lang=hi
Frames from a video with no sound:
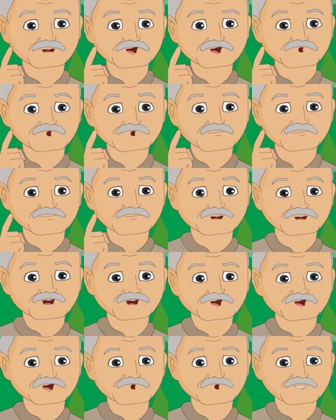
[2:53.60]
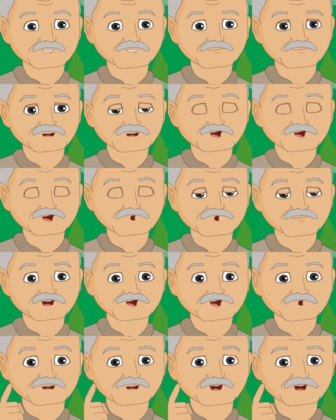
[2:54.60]
तब देश ने शास्त्री
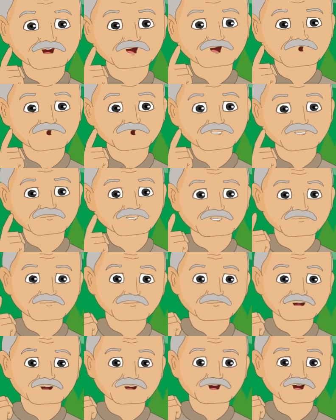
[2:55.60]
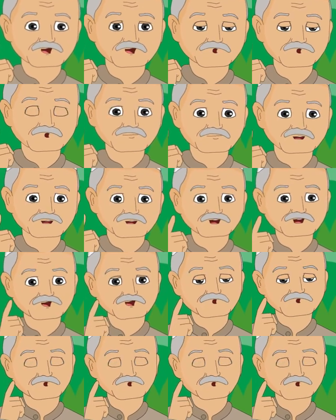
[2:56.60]
जी में एक युद्ध का नेता